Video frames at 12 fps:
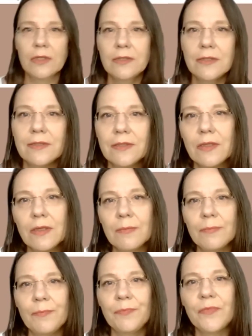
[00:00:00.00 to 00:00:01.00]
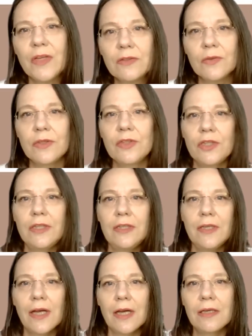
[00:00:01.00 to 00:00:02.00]
jetzt ähm, dazu
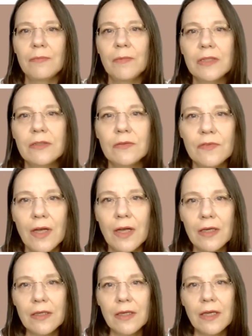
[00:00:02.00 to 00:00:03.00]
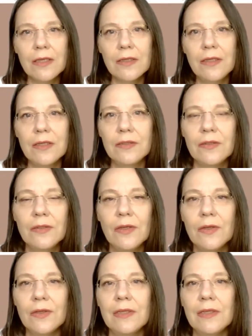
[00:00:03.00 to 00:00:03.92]
entschieden, die Anke mal zu fragen nach ihren